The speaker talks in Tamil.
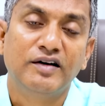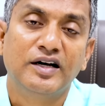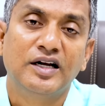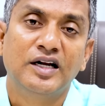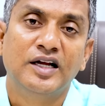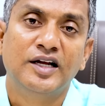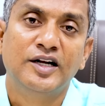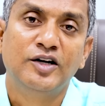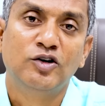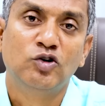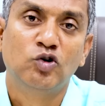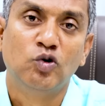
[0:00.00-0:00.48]
இவங்க
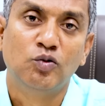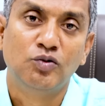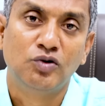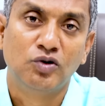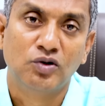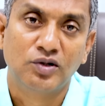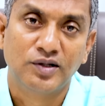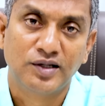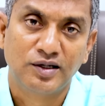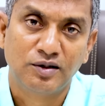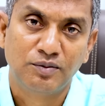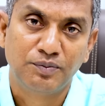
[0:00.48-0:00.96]
எல்லாரையும்
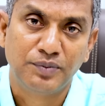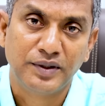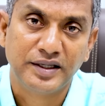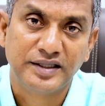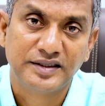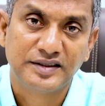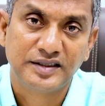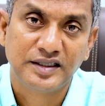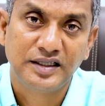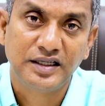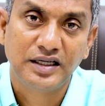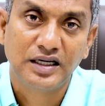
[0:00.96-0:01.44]
கூப்பிட்டு ஒரு தடவை
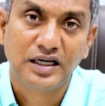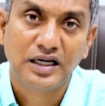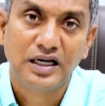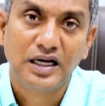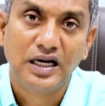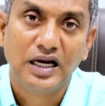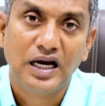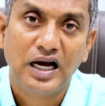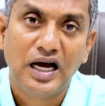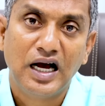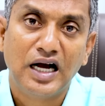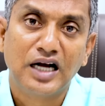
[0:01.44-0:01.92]
பேசி
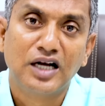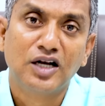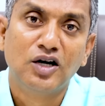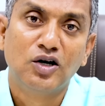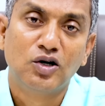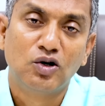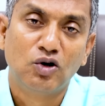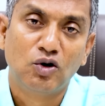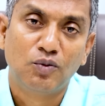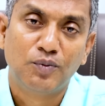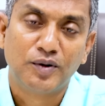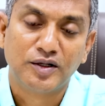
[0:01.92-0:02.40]

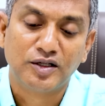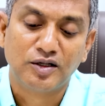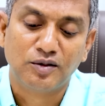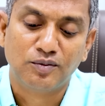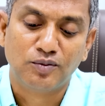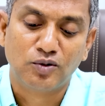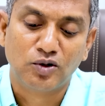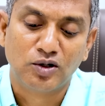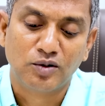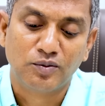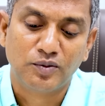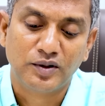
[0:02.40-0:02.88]
அங்கே ஒரு
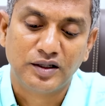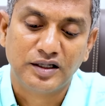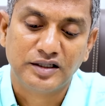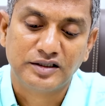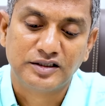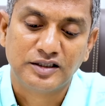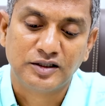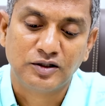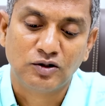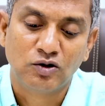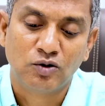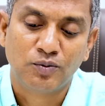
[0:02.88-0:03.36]
ஒப்பந்தம்
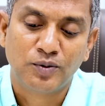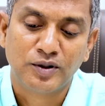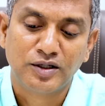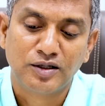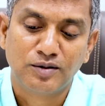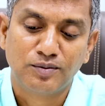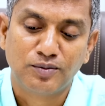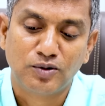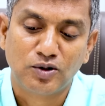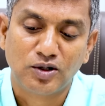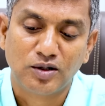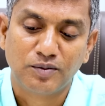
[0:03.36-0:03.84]
போடப்பட்டுச்சு
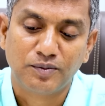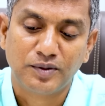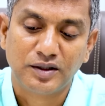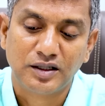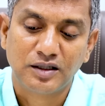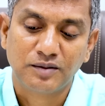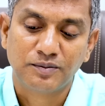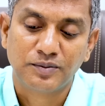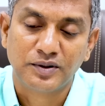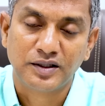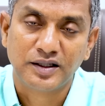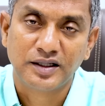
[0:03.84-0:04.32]
ஒப்பந்தம்
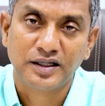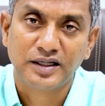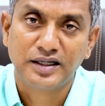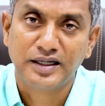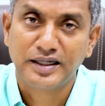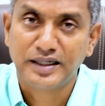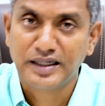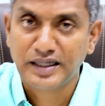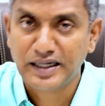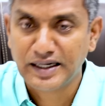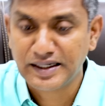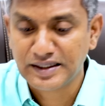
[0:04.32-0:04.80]
போடப்பட்ட பிறகு
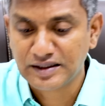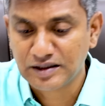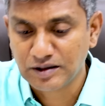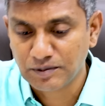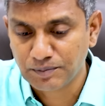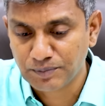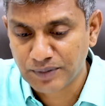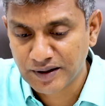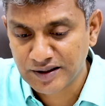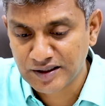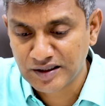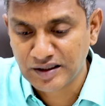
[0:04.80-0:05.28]

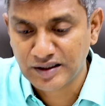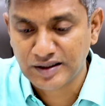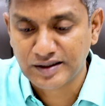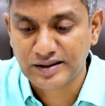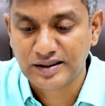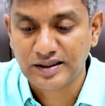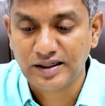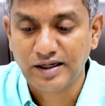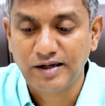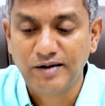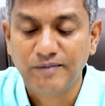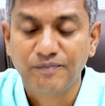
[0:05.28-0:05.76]
ரெண்டாயிரத்தி
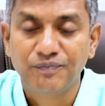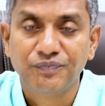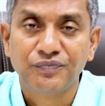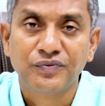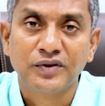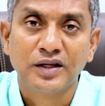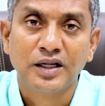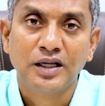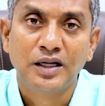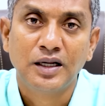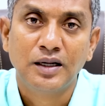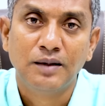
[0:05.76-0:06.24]
பதினெட்டில்
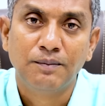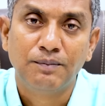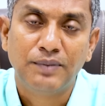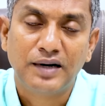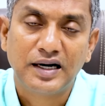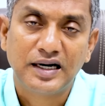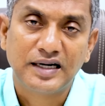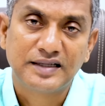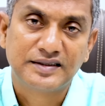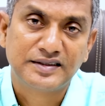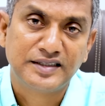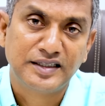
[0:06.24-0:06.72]

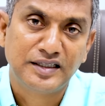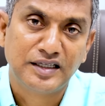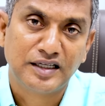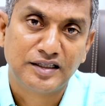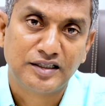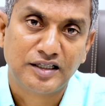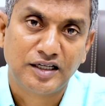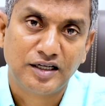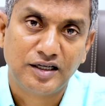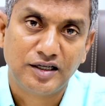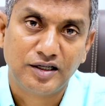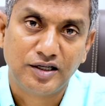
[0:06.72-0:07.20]
பாலஸ்தீன்
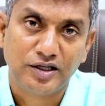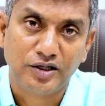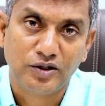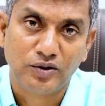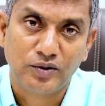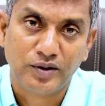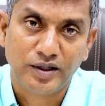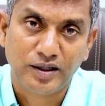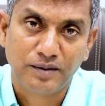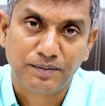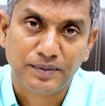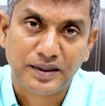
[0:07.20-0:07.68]

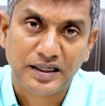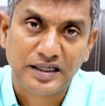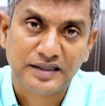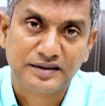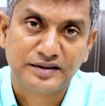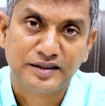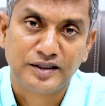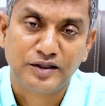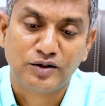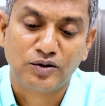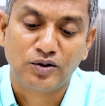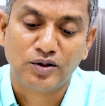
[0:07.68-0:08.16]
அத்தாரிட்டியோடைய
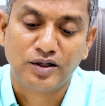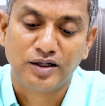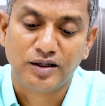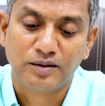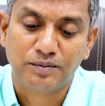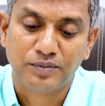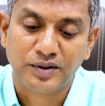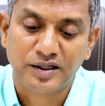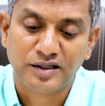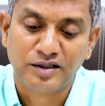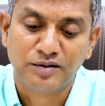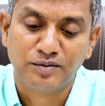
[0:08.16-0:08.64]

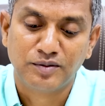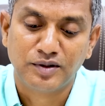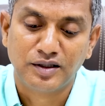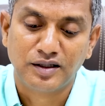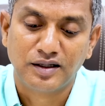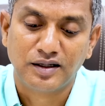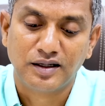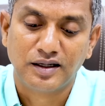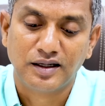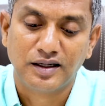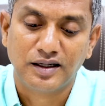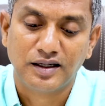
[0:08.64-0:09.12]
பாலஸ்தீனுடைய
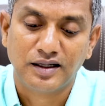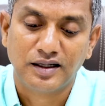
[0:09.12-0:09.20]
பிரதமர்